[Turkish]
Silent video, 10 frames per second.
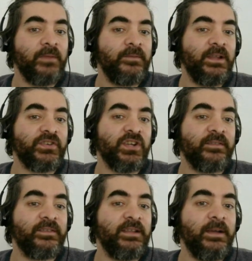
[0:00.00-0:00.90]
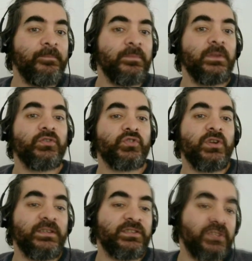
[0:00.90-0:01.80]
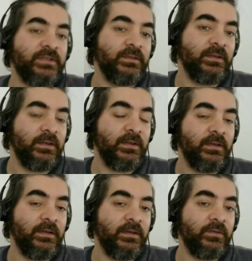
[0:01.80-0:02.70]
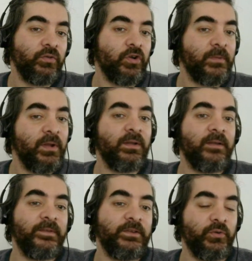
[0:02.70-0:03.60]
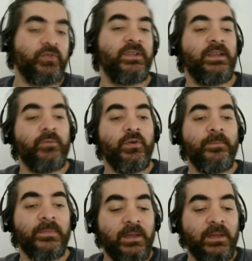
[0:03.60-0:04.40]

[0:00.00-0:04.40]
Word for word: Flash 6 ile şu an için e, normal olan fil kötü değil bu.